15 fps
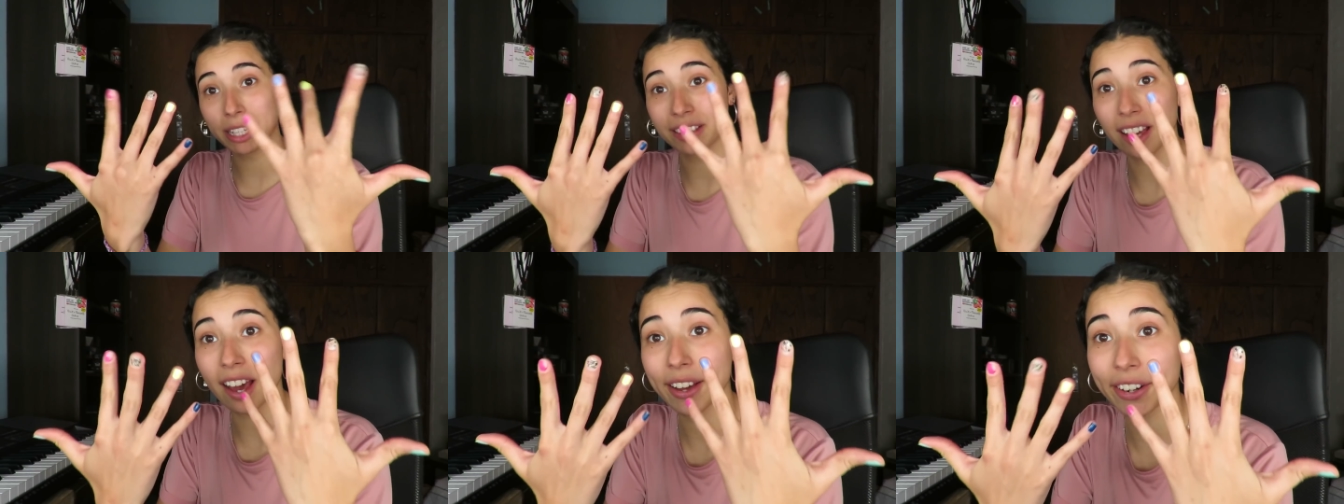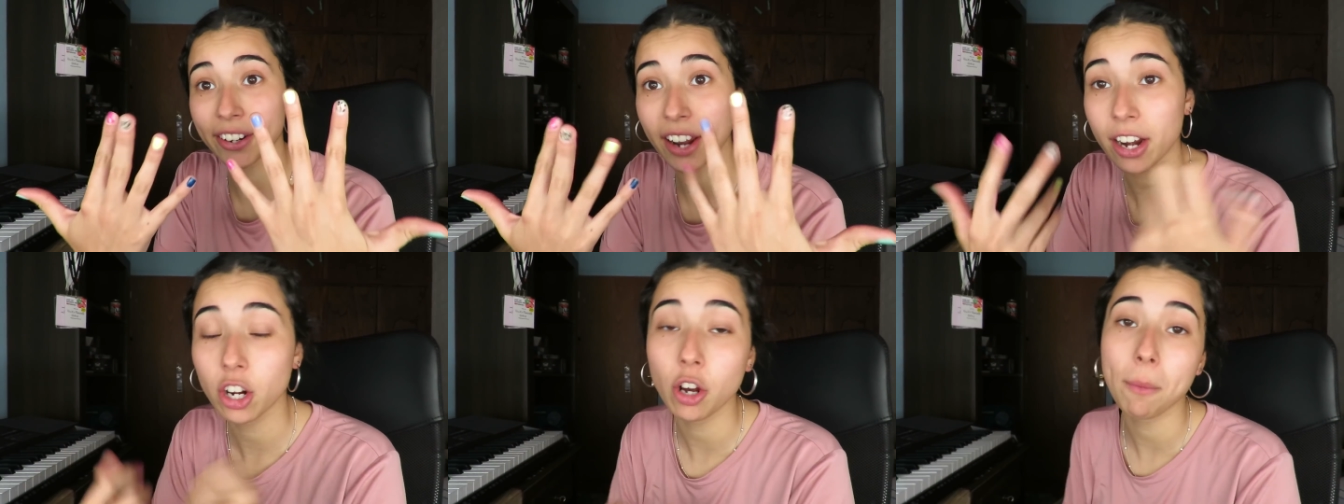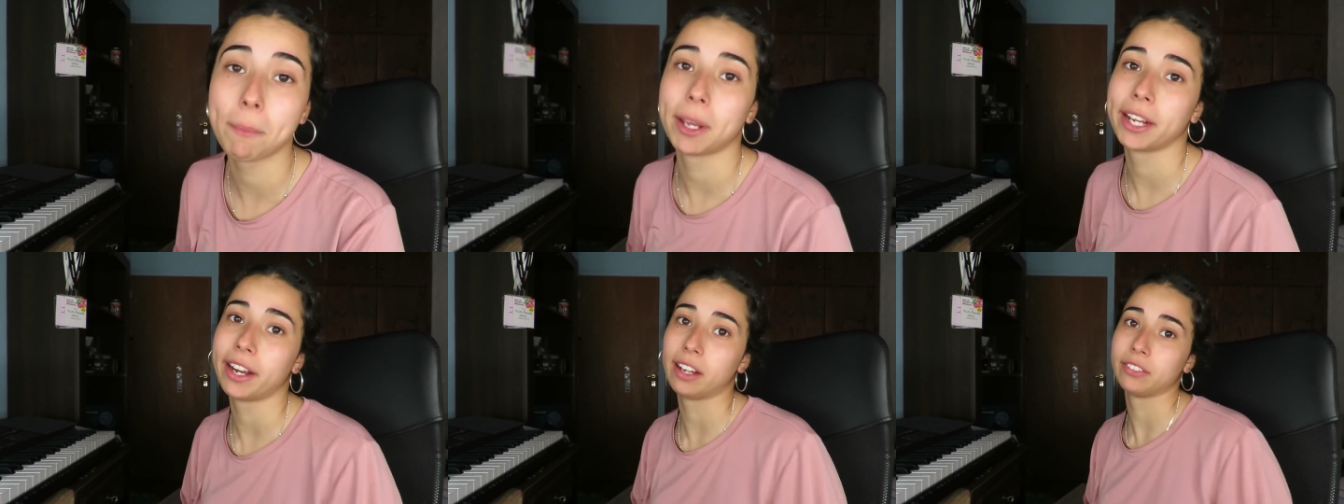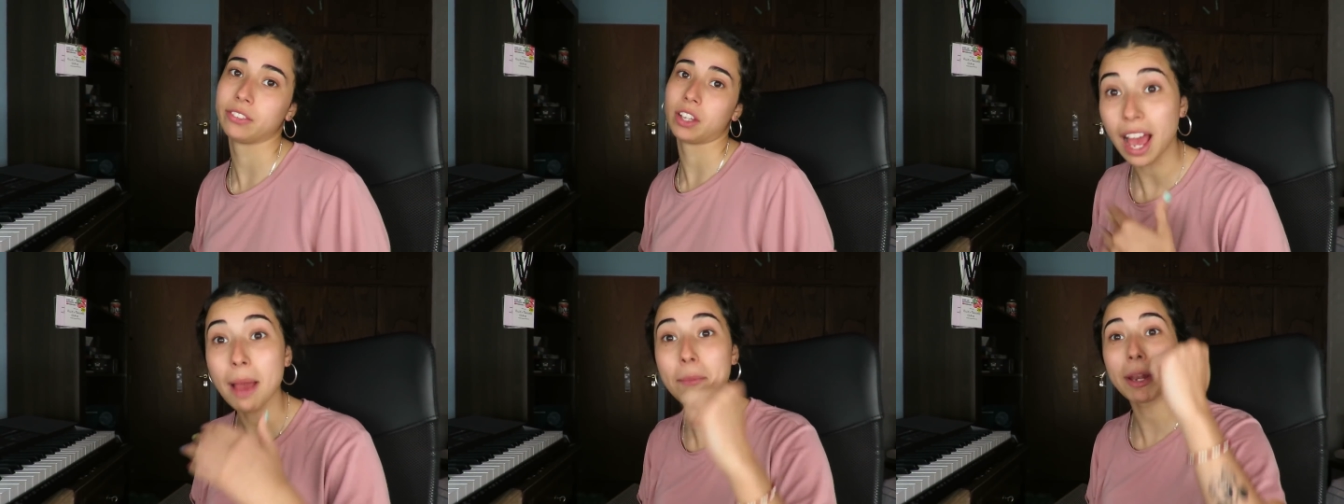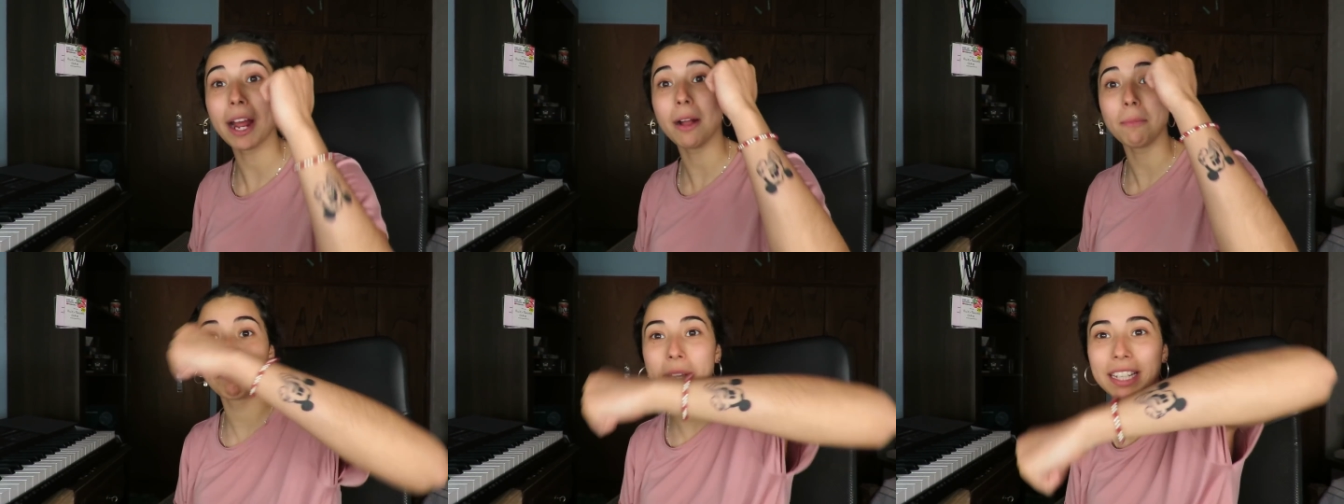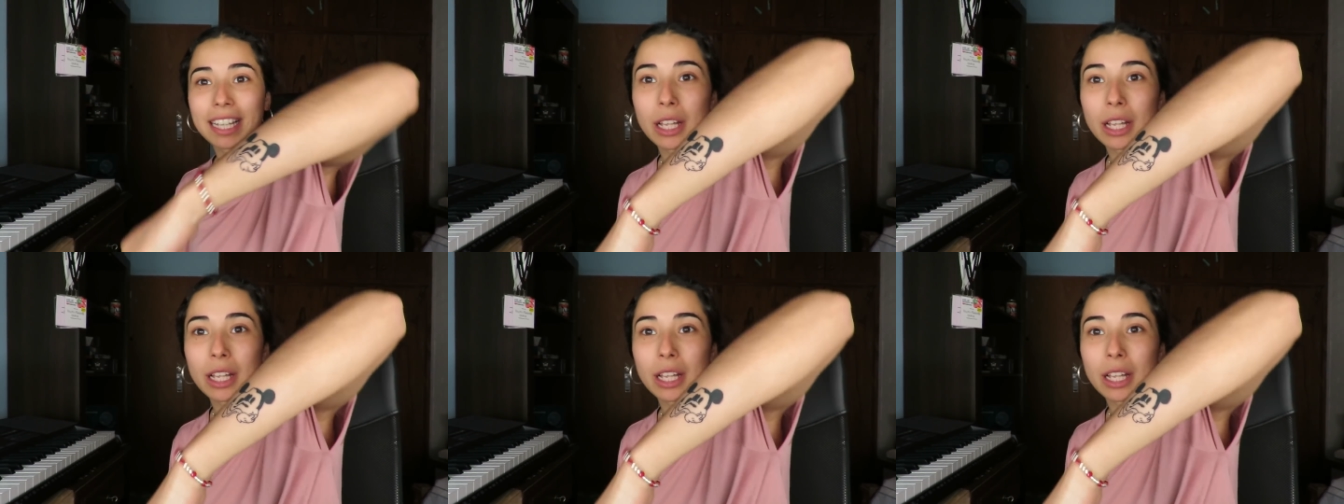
pintadas raro, me encanta Ah, mira, me